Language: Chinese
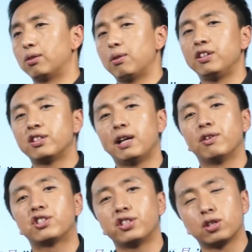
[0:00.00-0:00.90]
虽然你战
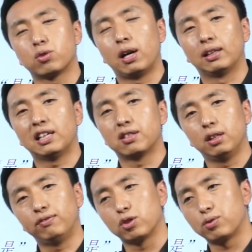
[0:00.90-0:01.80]
略制定出来了，但是
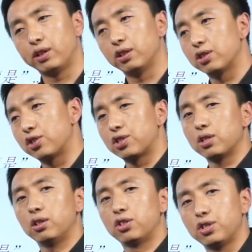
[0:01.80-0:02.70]
能否顺利的实
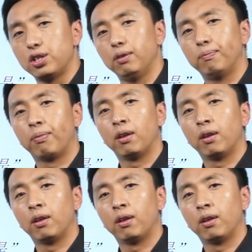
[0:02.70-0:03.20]
施执行，